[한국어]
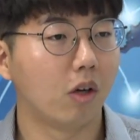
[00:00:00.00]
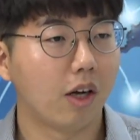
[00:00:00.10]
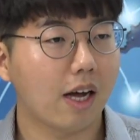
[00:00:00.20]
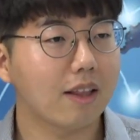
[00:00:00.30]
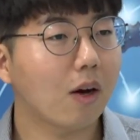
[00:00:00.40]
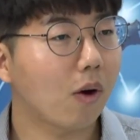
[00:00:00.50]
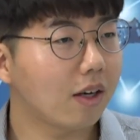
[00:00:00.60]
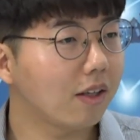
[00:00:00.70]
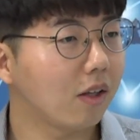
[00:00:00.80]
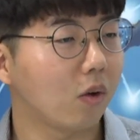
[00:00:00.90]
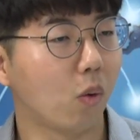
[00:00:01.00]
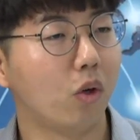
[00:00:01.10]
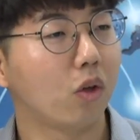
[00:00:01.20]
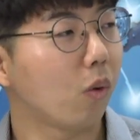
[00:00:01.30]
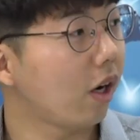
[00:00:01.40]
네. 한다고 하는데도
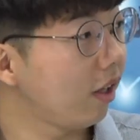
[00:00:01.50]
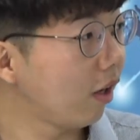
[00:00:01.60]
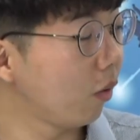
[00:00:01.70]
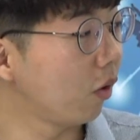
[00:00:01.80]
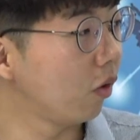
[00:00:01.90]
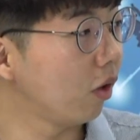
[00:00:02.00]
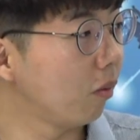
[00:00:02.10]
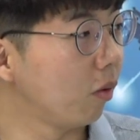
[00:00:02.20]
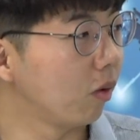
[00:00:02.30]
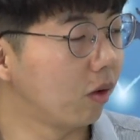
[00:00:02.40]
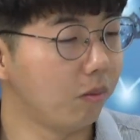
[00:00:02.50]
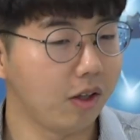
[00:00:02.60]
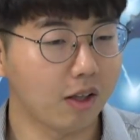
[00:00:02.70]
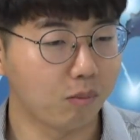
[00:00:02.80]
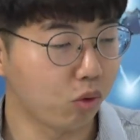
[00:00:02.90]
오늘도 확인하고 있거든요. 네. 뭐 금리
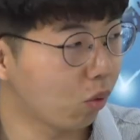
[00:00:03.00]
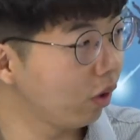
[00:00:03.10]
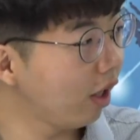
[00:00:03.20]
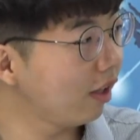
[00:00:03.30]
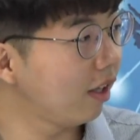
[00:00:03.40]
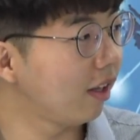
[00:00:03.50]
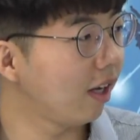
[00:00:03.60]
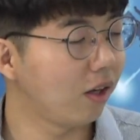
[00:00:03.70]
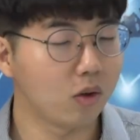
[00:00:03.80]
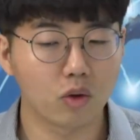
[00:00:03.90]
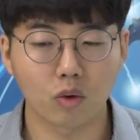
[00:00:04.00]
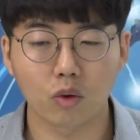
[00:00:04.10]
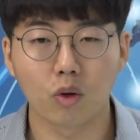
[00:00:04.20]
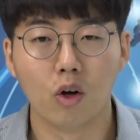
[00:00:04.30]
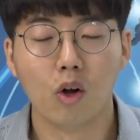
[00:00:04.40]
인하 무조건 해야 된다 이런
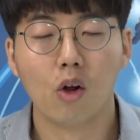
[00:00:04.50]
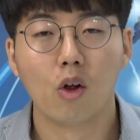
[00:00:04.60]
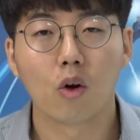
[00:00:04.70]
식으로 강력하게.